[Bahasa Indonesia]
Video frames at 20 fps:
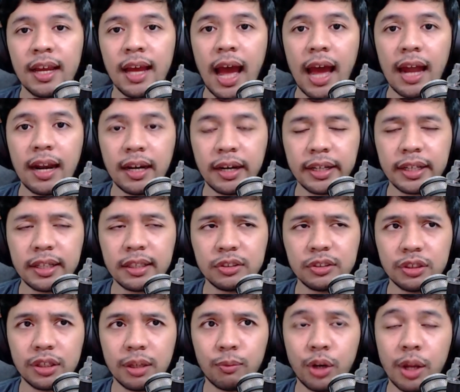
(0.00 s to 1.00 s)
Unreal
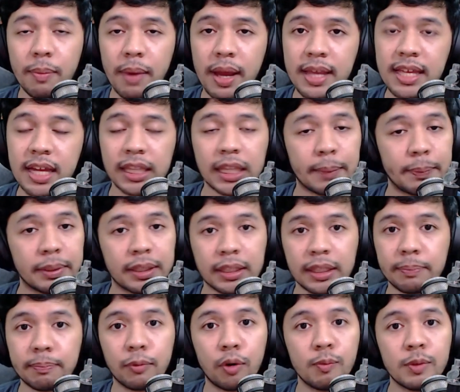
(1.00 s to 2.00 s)
sudah mulai banyak tapi
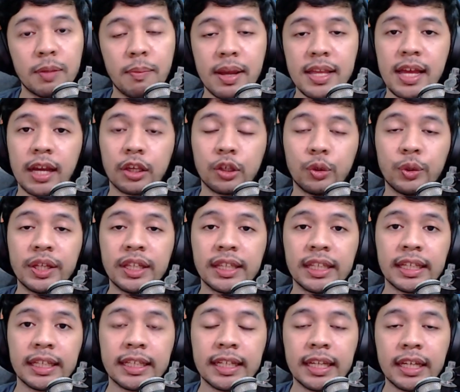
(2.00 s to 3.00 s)
tetap belum sebanyak
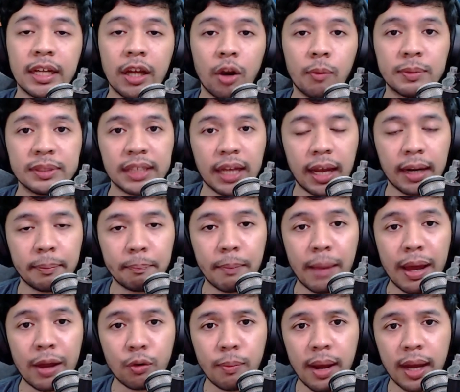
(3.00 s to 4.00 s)
Unity. Jadi kalau misalkan
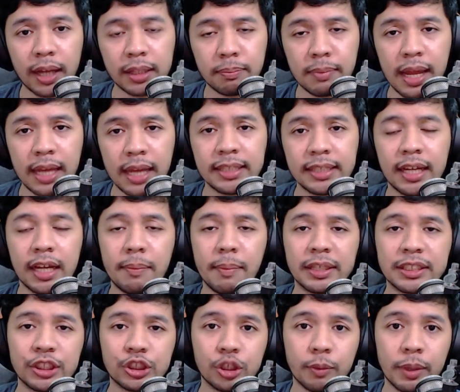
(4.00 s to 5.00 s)
baru banget belajar
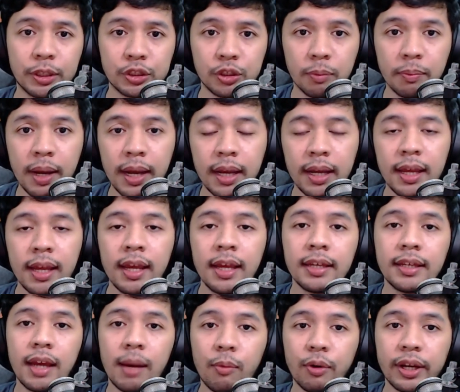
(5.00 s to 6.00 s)
masih coba-coba,
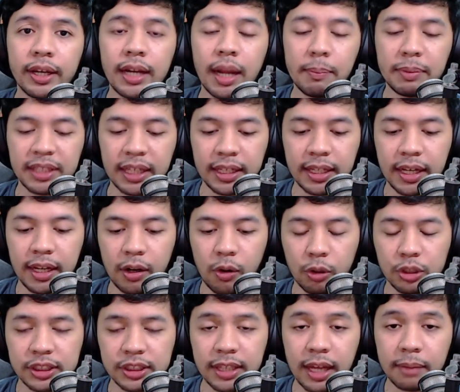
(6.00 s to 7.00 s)
ya mungkin habis tadi dari
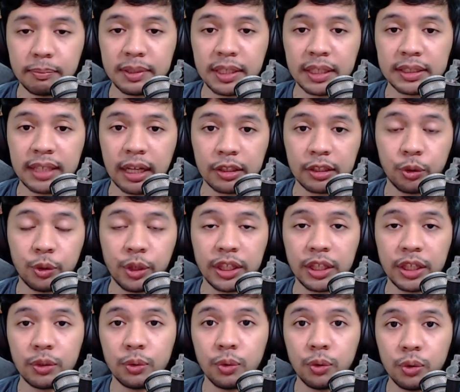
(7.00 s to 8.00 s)
Konstak bisa start
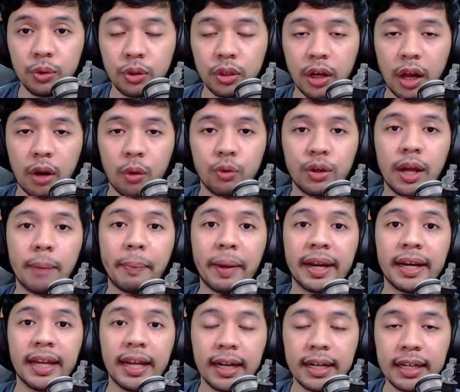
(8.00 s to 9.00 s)
Unity dulu kalau udah
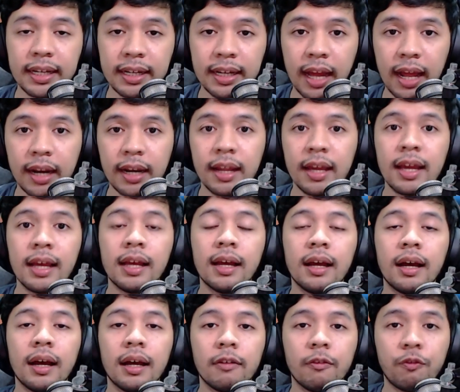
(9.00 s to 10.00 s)
pede dengan
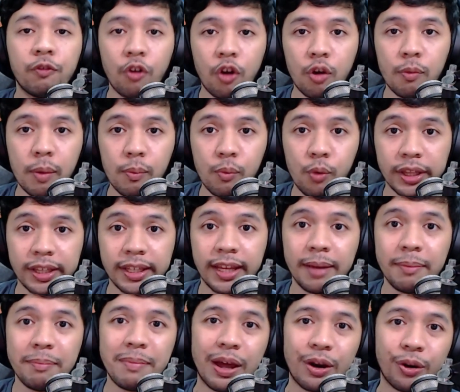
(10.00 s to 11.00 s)
flow membuat
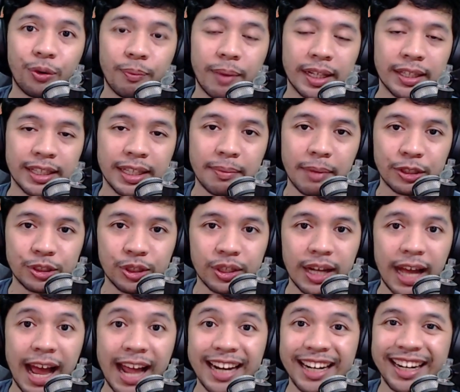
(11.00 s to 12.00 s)
game baru nanti
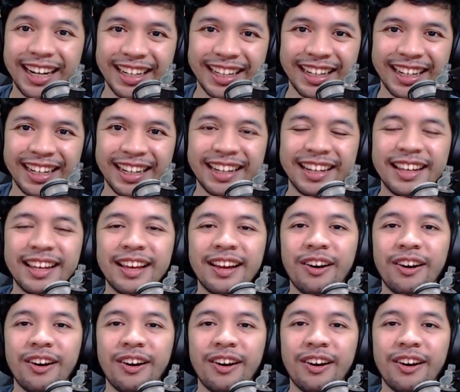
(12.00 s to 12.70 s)
masuk ke Unreal.